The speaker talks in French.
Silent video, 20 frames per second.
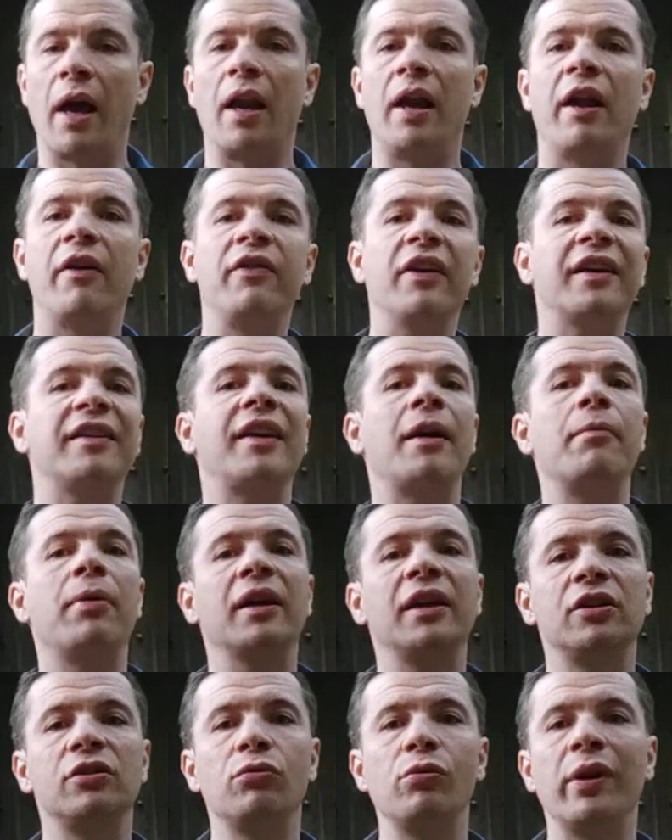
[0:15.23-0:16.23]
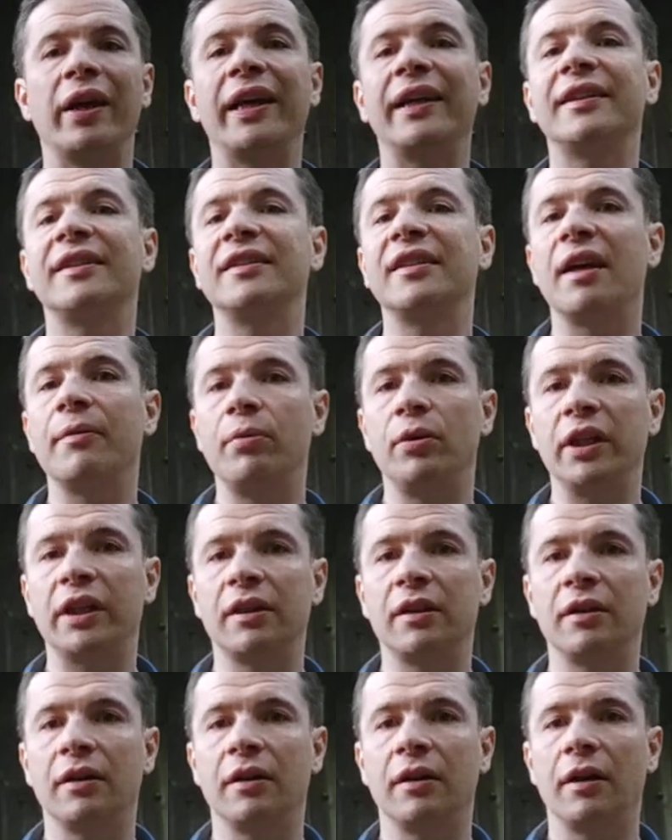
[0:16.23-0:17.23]
La véritable raison est
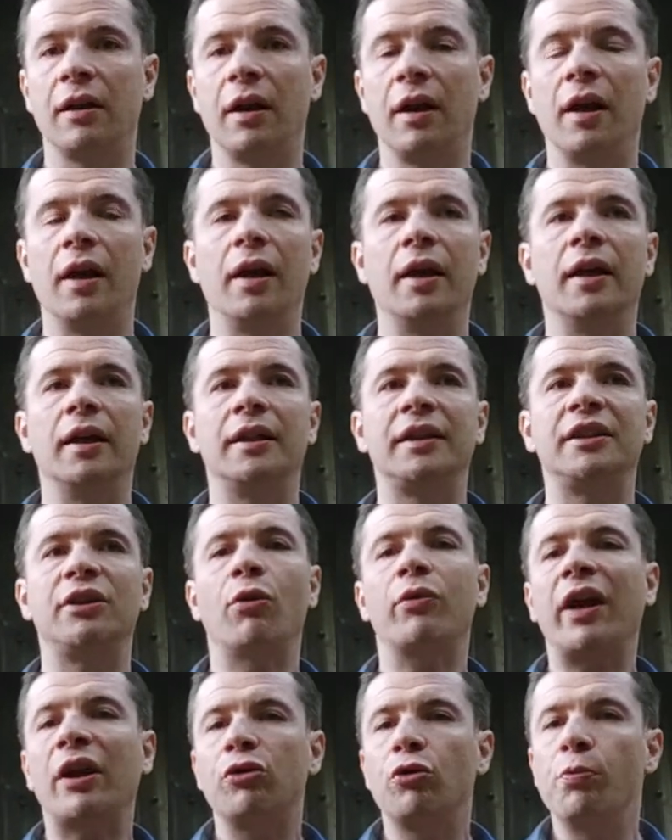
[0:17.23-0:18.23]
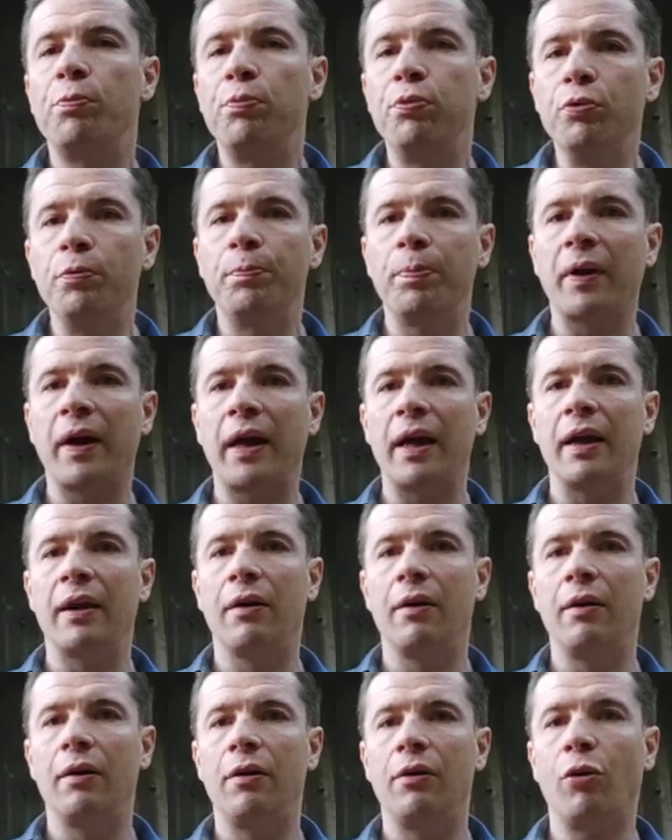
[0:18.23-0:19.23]
symbolique. Si on regarde de plus près
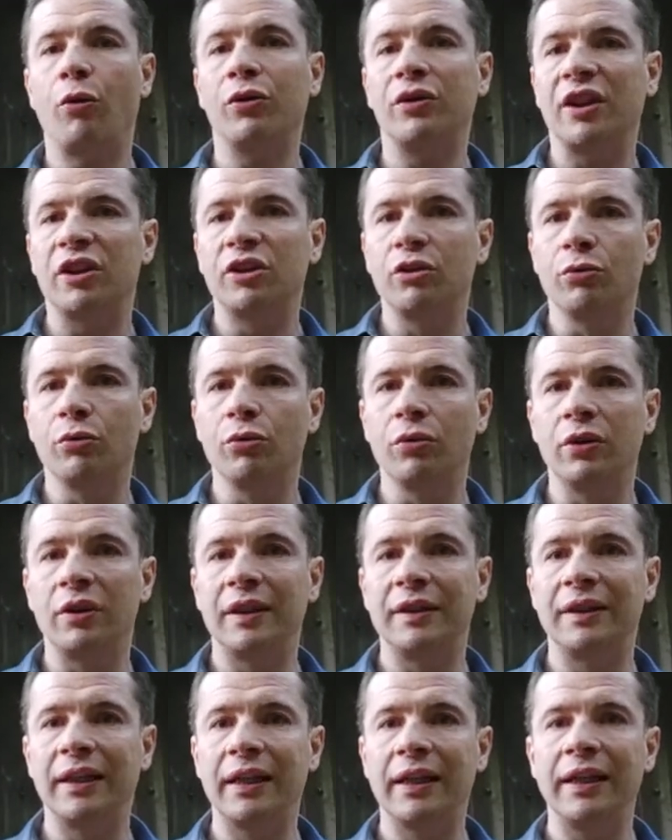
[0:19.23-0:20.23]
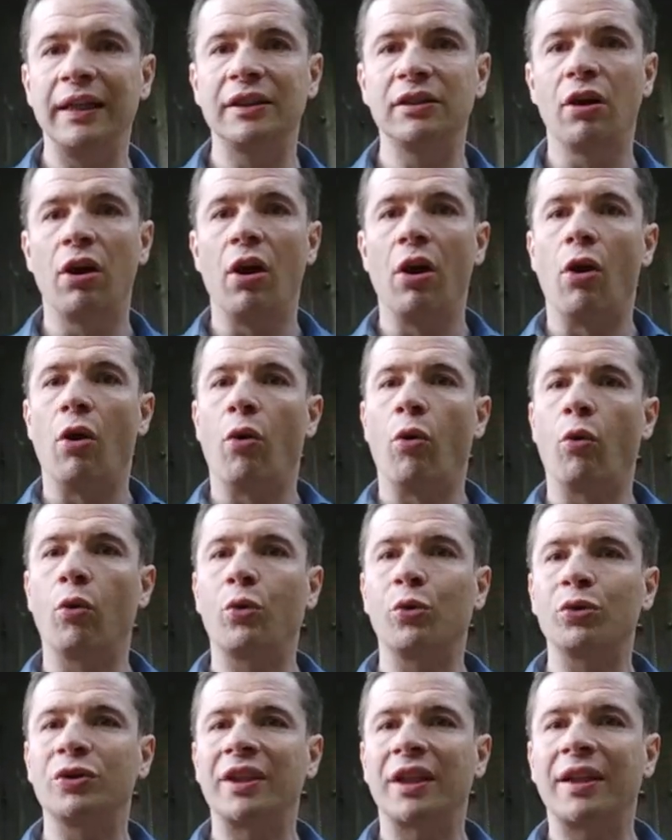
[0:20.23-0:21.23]
euh, l'orientation des églises, on
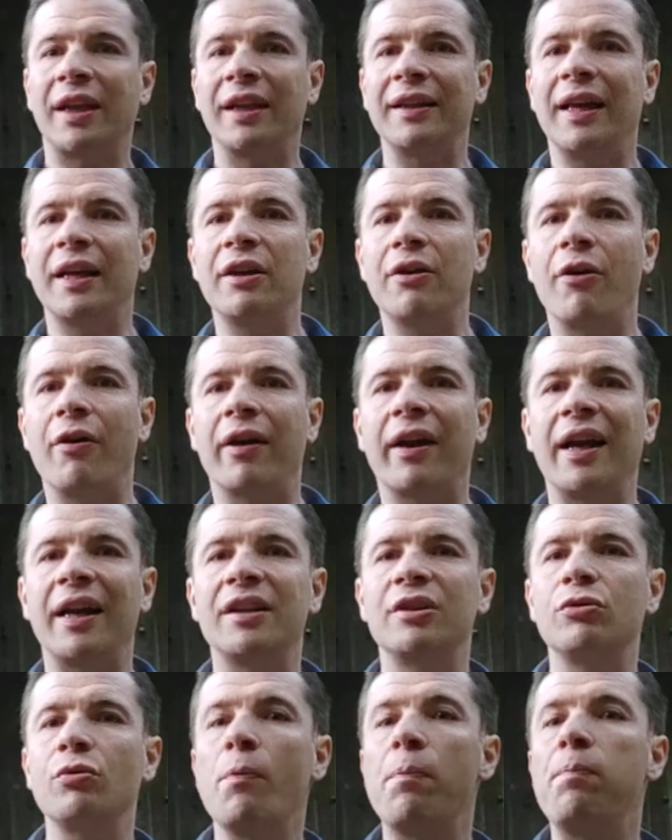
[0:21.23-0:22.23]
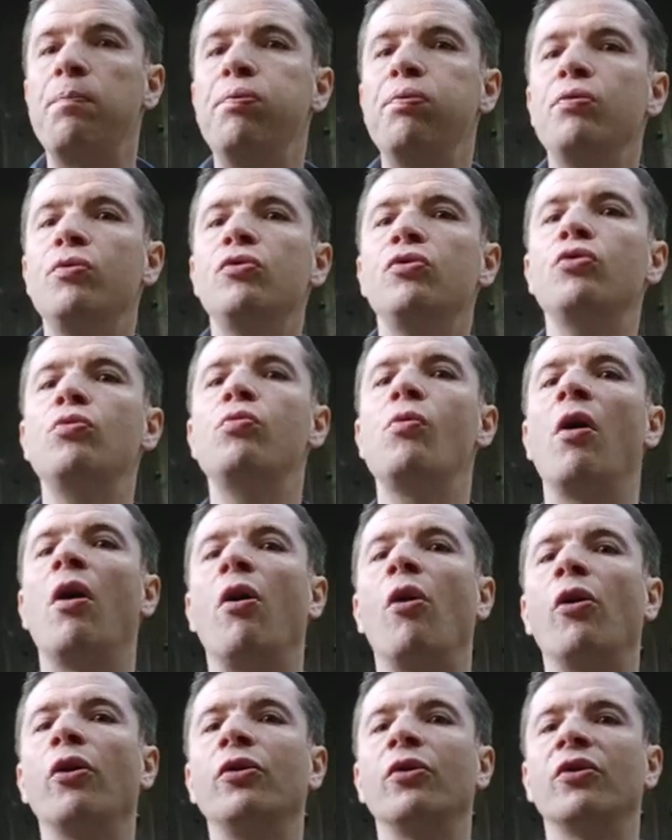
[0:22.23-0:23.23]
constatera d'ailleurs qu'elles sont plus ou moins
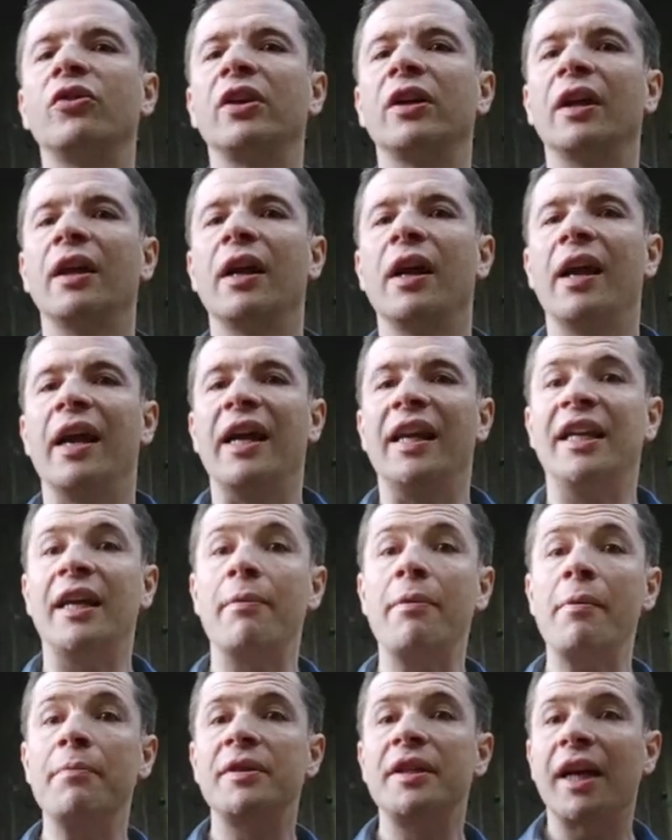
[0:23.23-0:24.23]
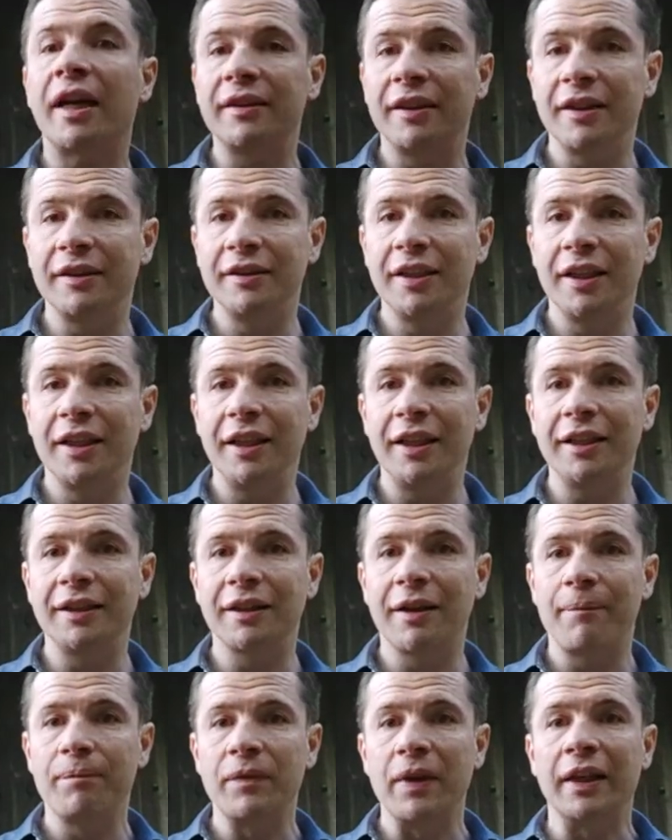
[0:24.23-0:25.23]
orientées. Il y a même certaines
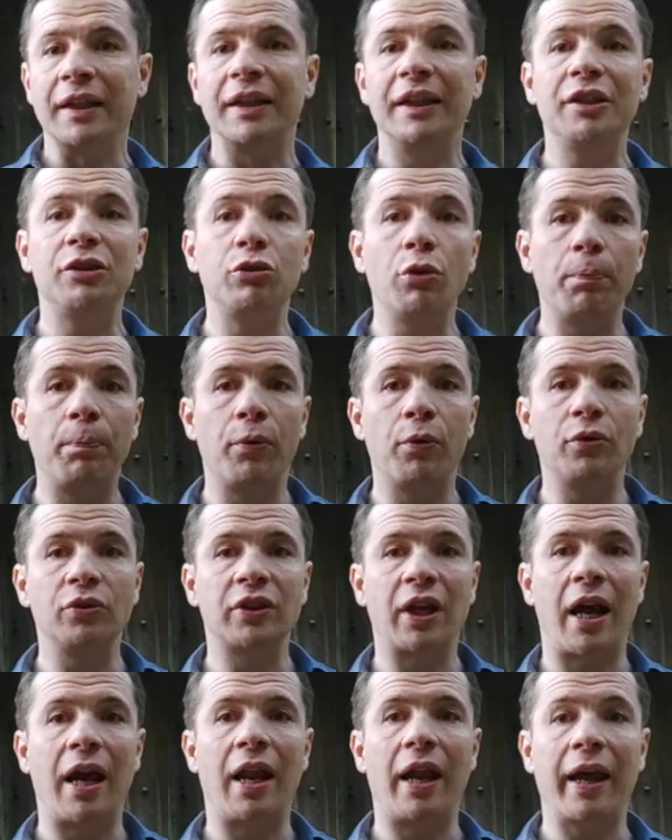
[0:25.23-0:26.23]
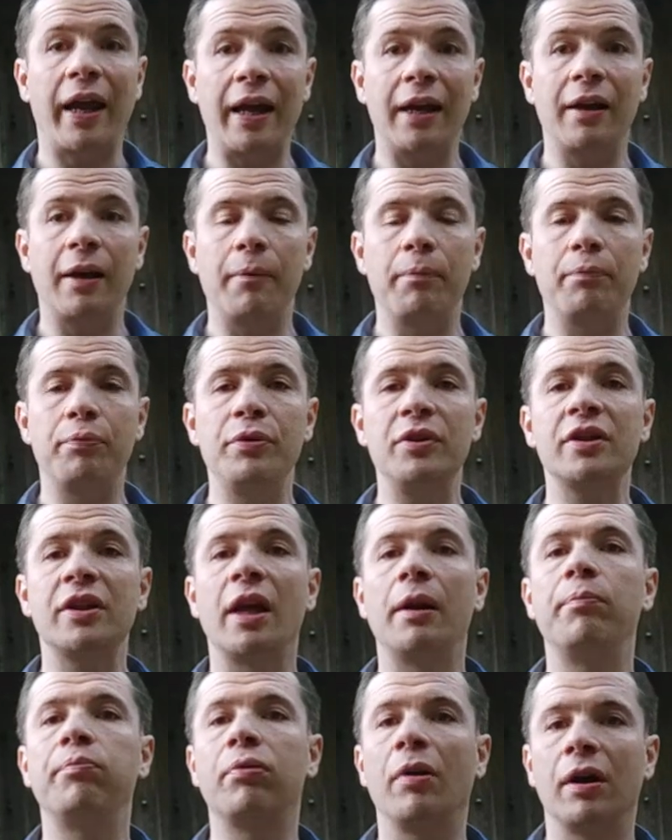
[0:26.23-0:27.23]
églises qui s'opposent à la règle
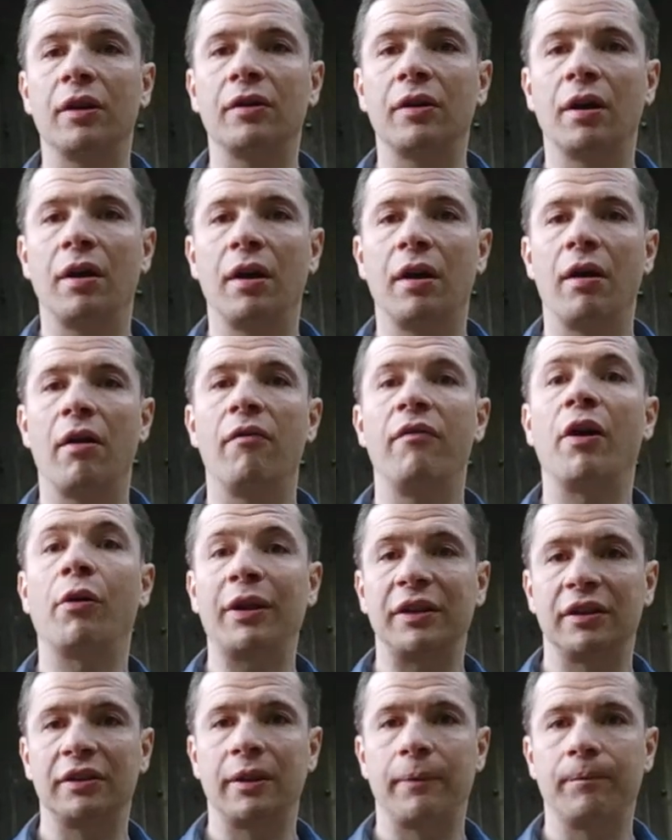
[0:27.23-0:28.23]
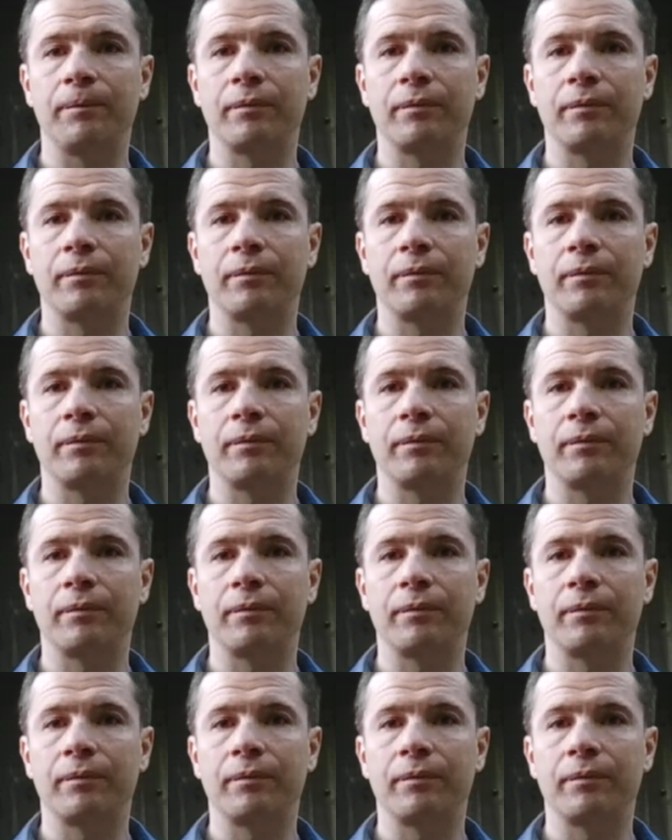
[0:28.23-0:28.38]
puisqu'elles pointent vers l'ouest.